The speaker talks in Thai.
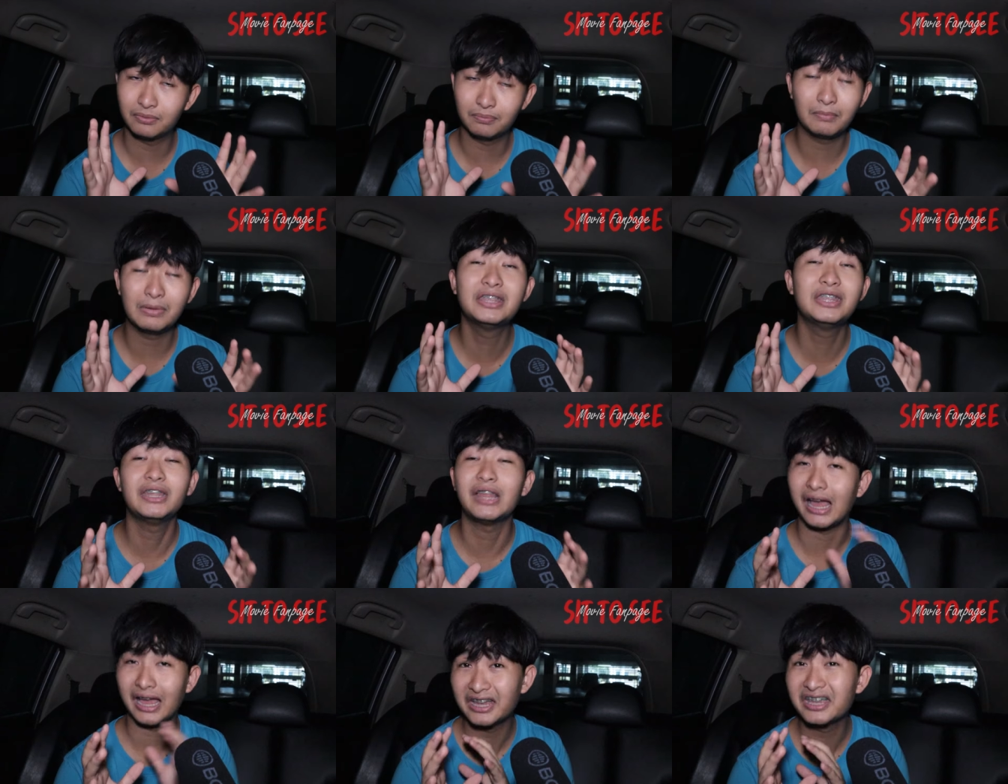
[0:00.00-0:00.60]
ไม่
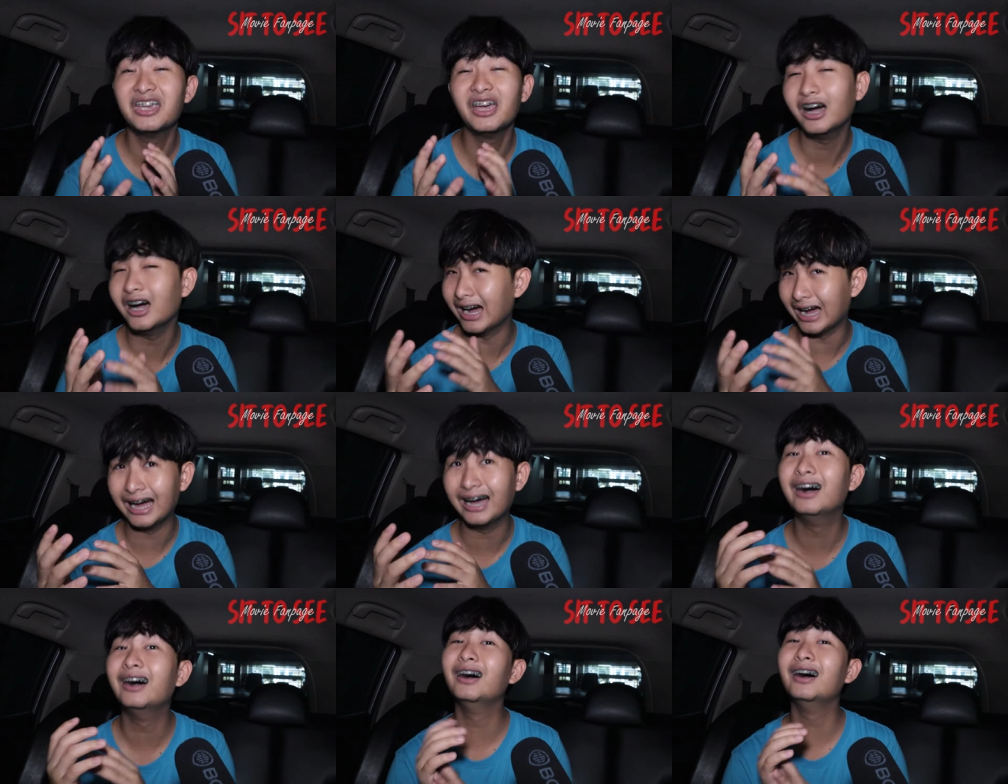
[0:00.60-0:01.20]
นิดอีกเยอะ
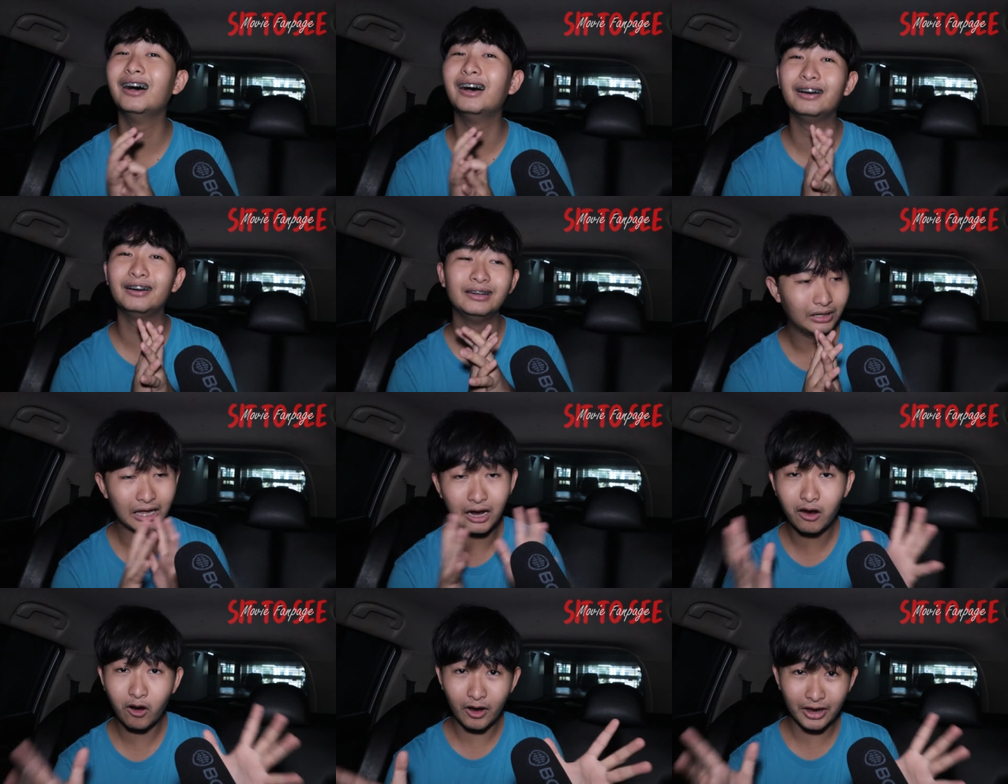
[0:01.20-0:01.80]
เออ
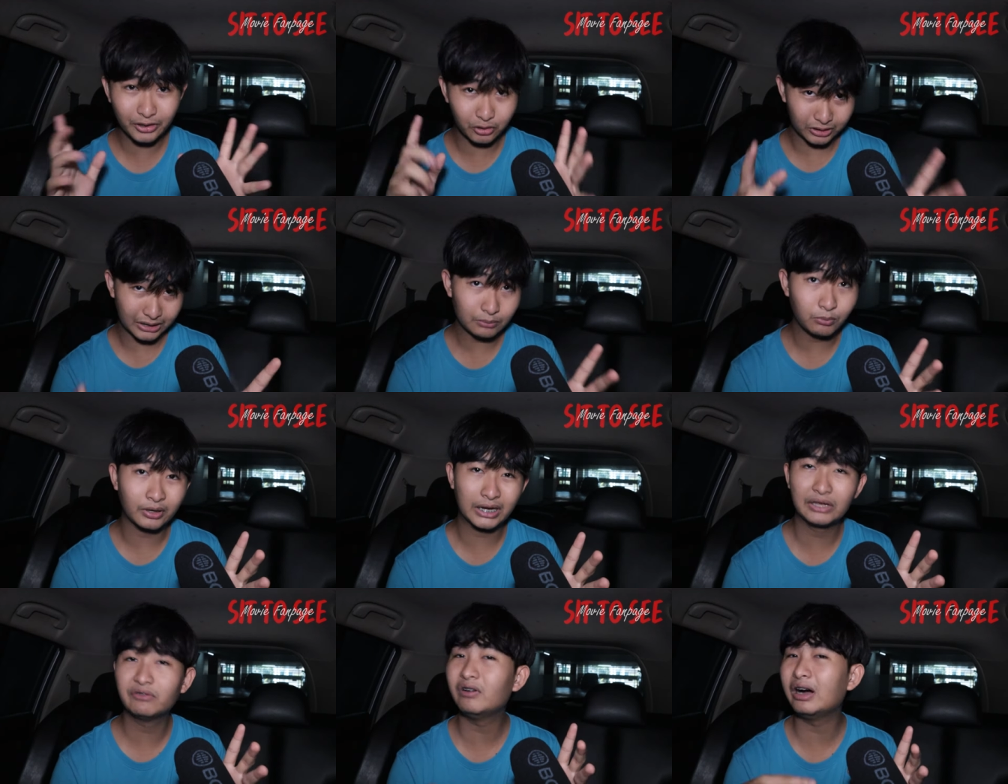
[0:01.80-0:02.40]
แล้วก็ไอจุด
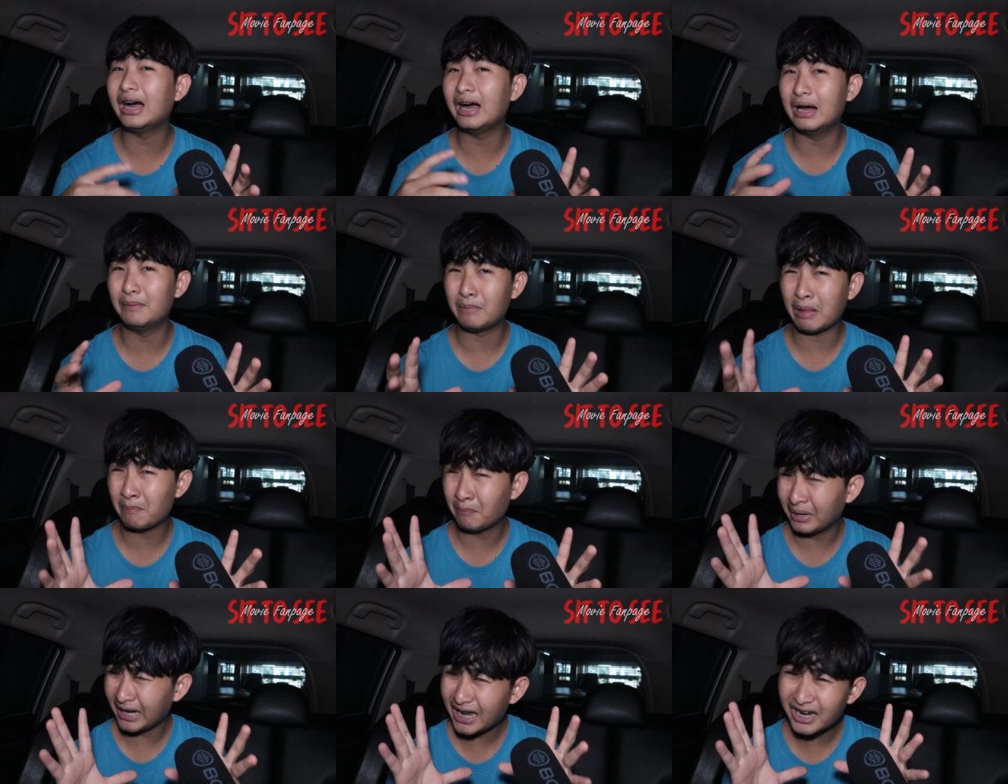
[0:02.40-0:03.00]
ที่ผมคิดว่า
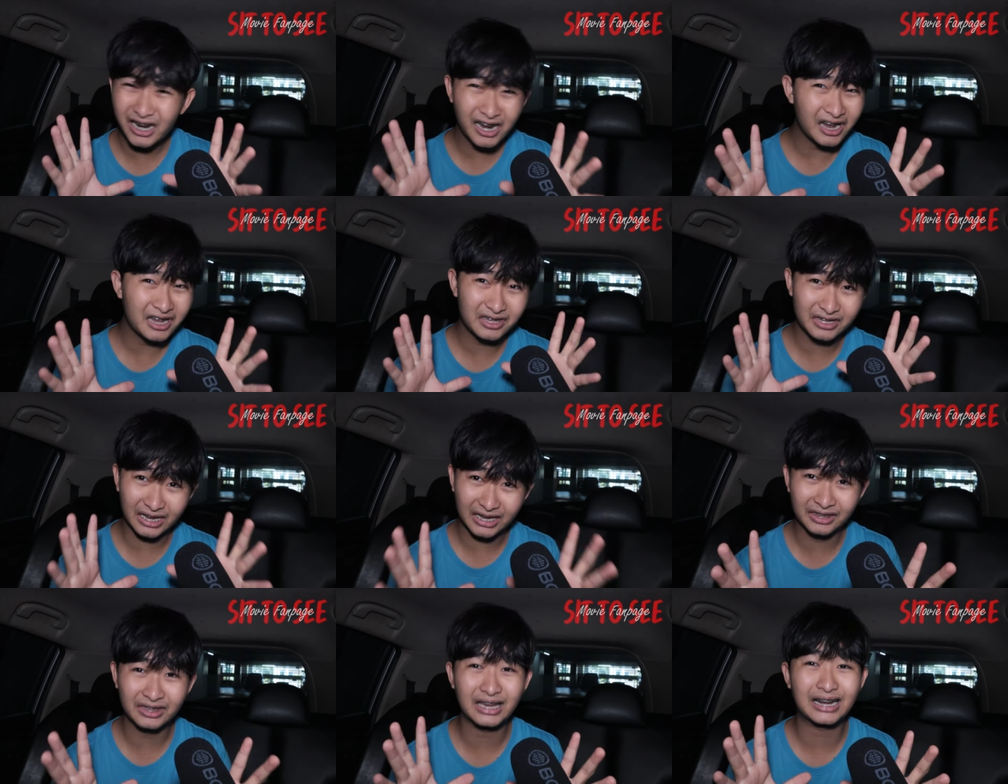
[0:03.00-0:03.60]
มันไม่ได้ดลจ
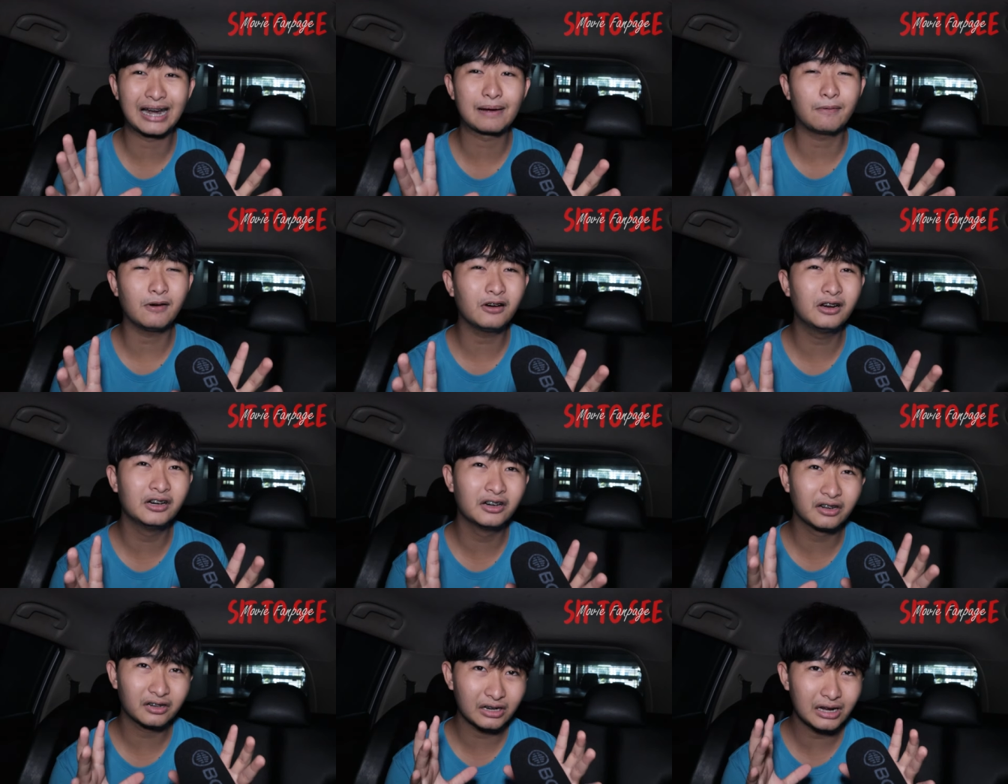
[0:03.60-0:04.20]
ริงๆนะครับก็
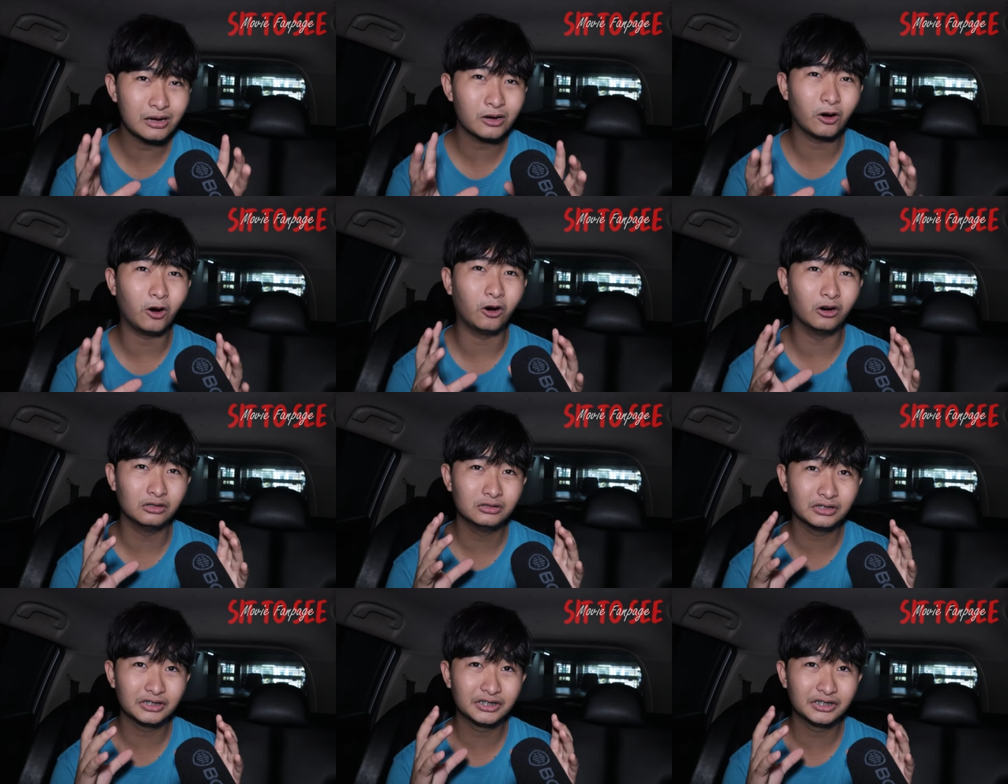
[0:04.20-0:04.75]
คือเรื่องของ